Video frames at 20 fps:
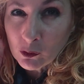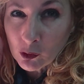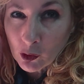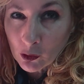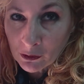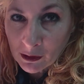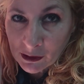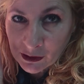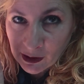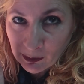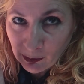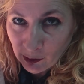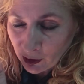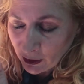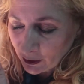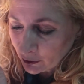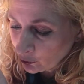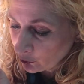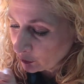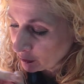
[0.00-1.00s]
¿Donde se
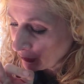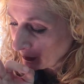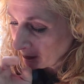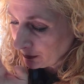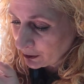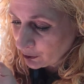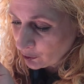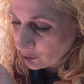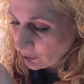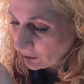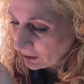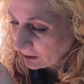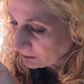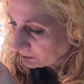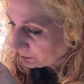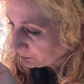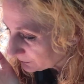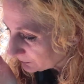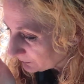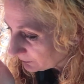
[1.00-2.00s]
ponga la tortilla
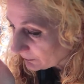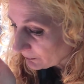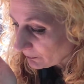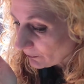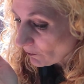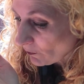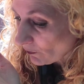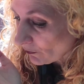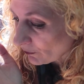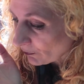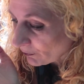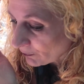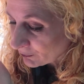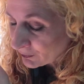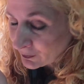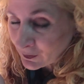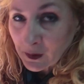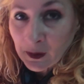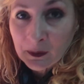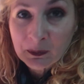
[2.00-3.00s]
española? Eso,
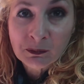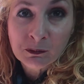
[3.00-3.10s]
tortilla.